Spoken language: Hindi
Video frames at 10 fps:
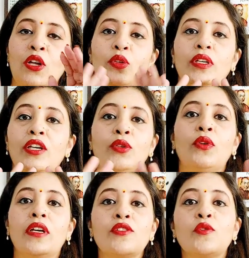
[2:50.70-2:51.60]
तो ये तो हो
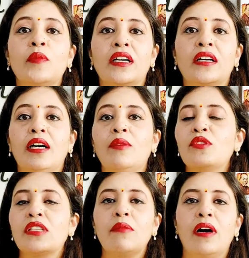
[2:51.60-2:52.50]
गया सुबह का काम
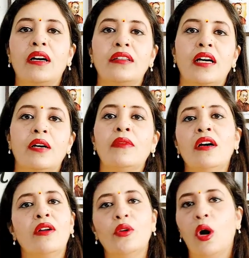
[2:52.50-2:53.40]
उसके बाद आप
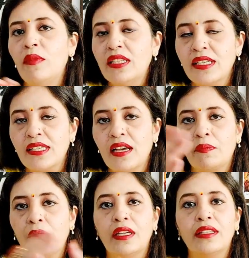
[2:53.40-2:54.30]
नॉर्मल जैसे आप
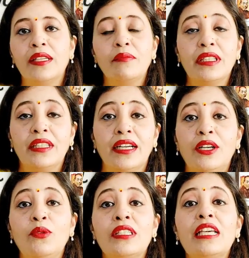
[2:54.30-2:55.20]
दिन बिताया
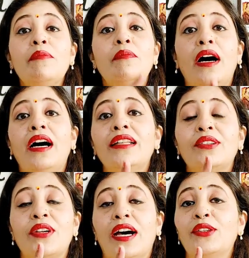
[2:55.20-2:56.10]
उसके बाद
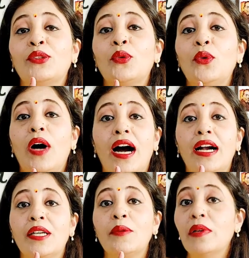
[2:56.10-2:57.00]
रात को
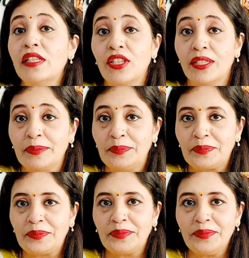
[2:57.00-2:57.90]
आठ बजे
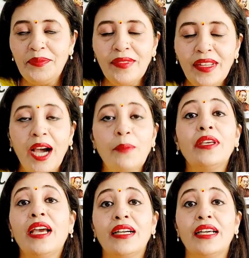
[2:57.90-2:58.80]
आप
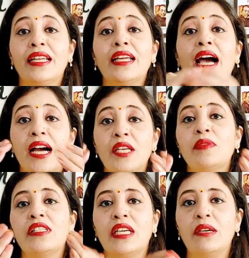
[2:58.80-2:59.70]
क्या करेंगे आठ
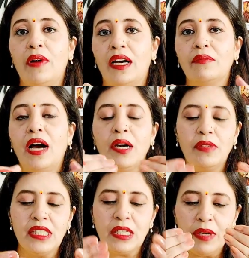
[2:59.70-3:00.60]
बजे के बाद आठ
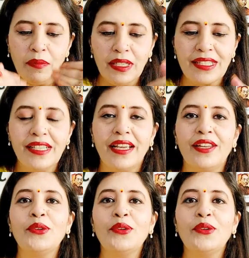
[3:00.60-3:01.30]
बजे के बाद मैं इसलिए कह रही